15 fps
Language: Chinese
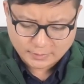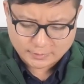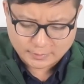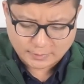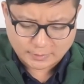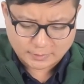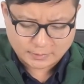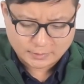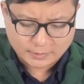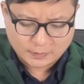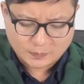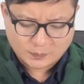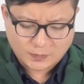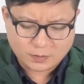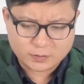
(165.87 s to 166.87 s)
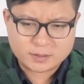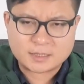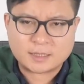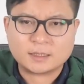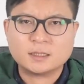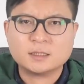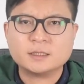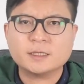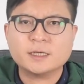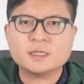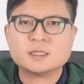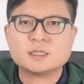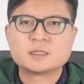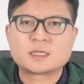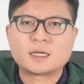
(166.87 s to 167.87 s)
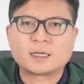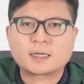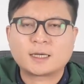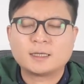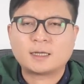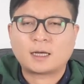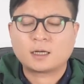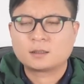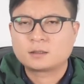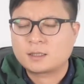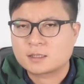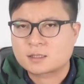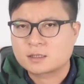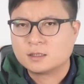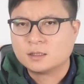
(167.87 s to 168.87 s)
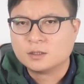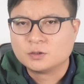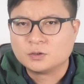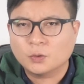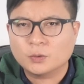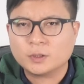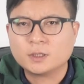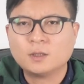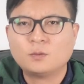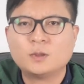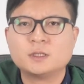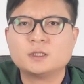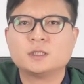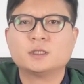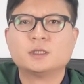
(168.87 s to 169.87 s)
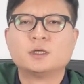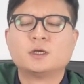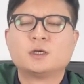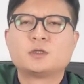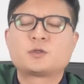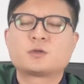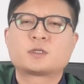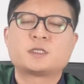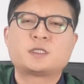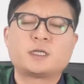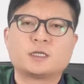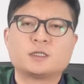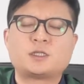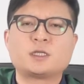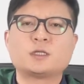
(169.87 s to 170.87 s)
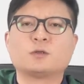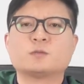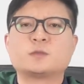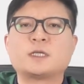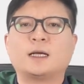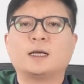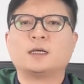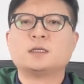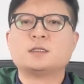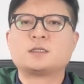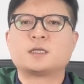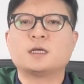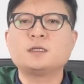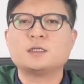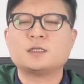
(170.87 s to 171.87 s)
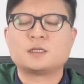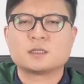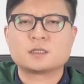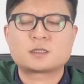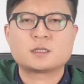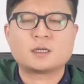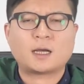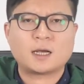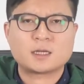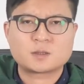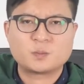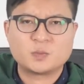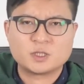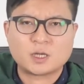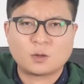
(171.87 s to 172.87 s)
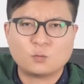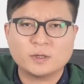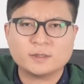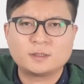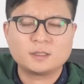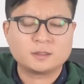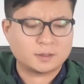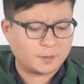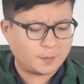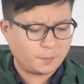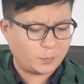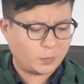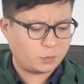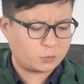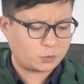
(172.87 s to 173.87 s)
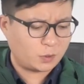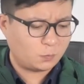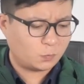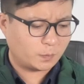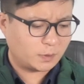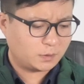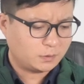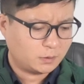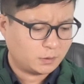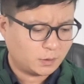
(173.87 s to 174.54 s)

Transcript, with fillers: 那贸易战呢，也已经在开打了。但是有一个问题，就是这个金融战整体形势还是比较稳定的。比如说我们。